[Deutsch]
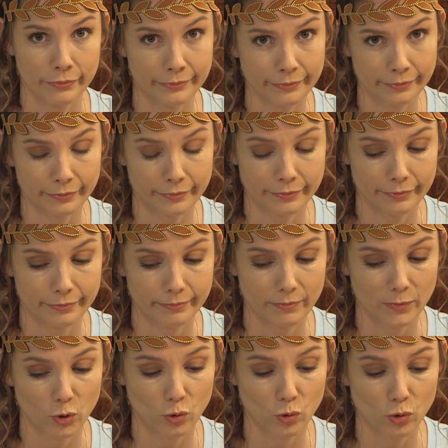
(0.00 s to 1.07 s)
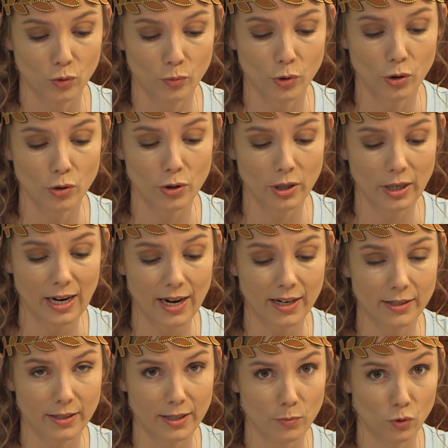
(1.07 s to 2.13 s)
Hm. Zum Glück
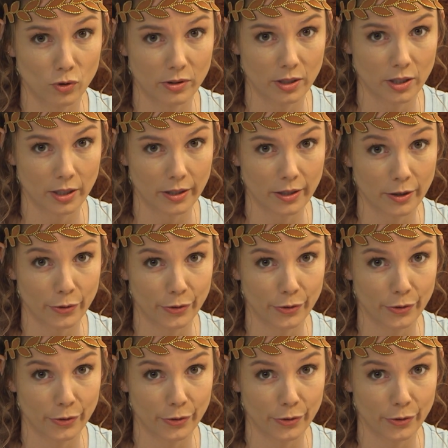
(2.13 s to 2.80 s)
lacht Timo sie nicht